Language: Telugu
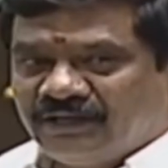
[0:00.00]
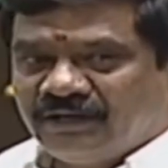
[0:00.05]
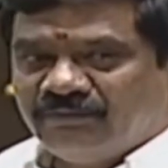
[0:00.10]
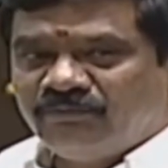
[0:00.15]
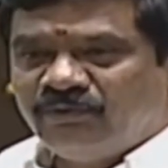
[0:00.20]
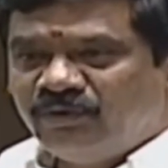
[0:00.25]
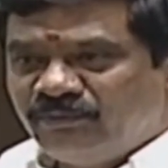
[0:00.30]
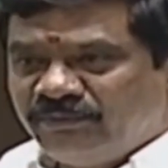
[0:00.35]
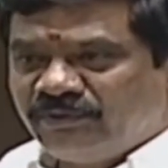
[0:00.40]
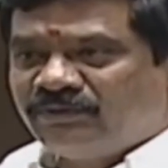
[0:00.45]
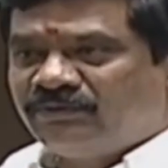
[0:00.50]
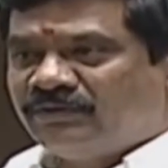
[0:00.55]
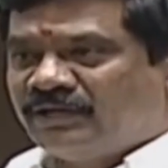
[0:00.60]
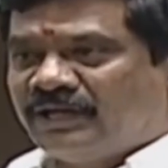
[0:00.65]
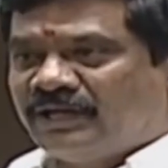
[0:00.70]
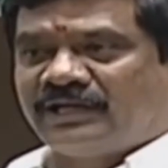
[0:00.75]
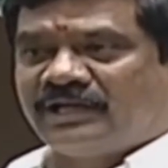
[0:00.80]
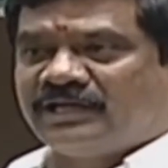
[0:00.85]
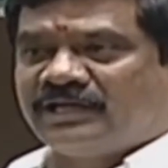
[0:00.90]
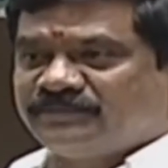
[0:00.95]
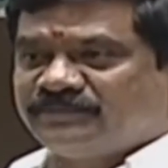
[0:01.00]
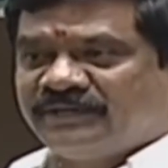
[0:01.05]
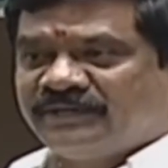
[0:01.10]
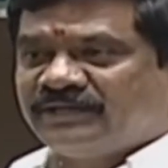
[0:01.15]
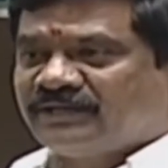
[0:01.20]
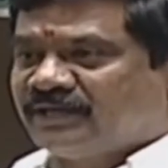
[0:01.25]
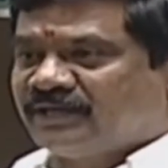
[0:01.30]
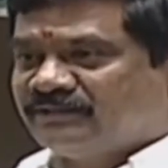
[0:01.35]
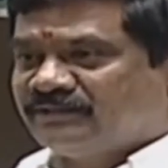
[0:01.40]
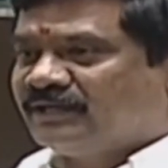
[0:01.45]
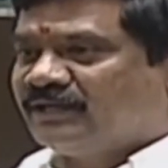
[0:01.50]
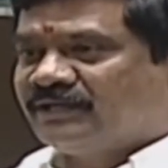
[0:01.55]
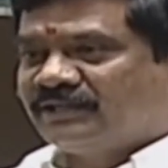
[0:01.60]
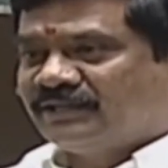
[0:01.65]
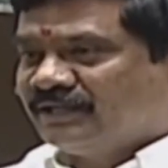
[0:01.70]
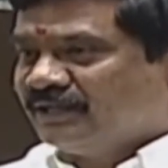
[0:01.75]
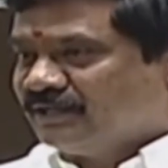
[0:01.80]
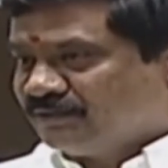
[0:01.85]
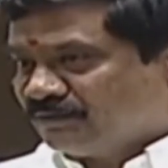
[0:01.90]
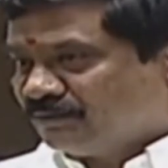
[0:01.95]
భూమికి ఉన్న అటాచ్మెంట్ రైతుకి ఇంకా
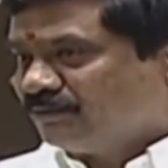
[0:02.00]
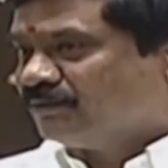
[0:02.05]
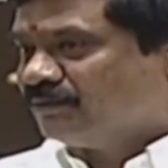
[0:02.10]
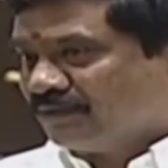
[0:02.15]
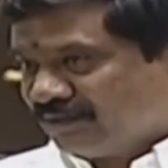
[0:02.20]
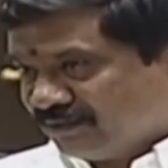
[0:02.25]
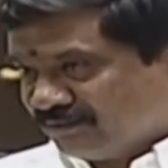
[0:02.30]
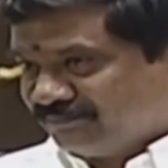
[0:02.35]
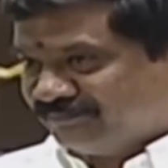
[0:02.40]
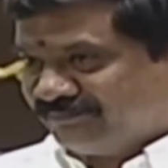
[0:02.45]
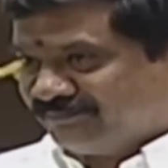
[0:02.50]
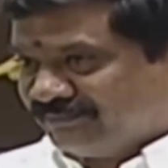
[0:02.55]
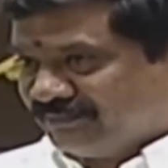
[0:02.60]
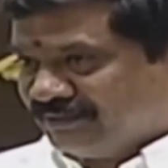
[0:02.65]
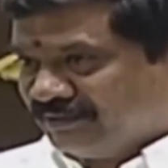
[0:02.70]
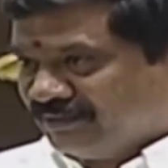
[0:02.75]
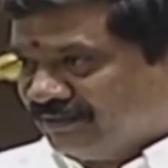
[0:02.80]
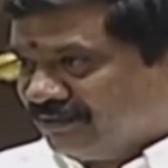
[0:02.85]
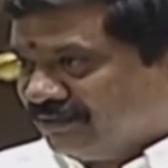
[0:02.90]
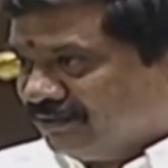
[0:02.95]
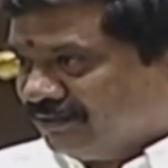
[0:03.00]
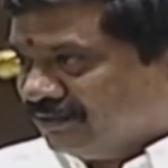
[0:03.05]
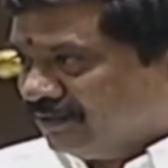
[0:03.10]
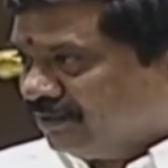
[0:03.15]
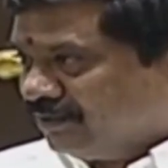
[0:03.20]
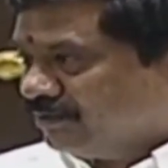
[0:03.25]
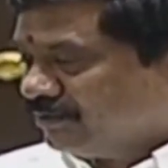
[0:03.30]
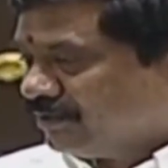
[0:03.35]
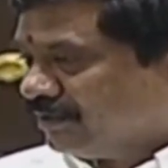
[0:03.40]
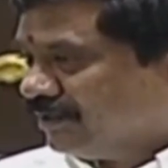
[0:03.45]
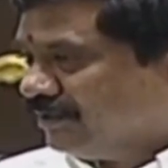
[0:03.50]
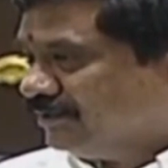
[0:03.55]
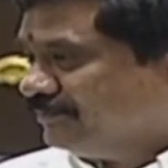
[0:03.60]
దేంతో ఉండదు అదొక